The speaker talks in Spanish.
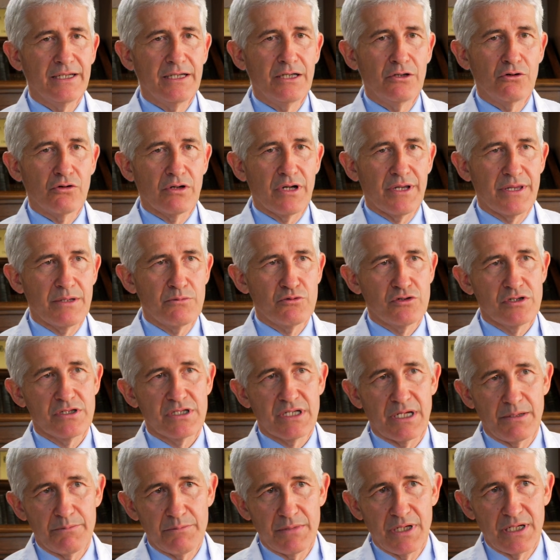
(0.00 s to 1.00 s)
y lo que hacemos
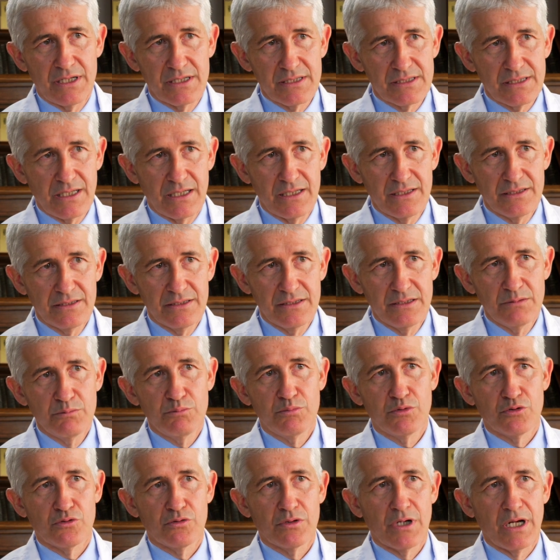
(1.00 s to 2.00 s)
es cambiar esta lente
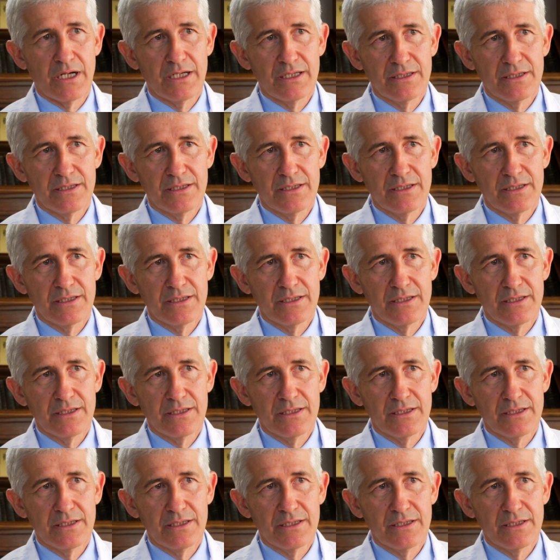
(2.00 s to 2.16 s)
por una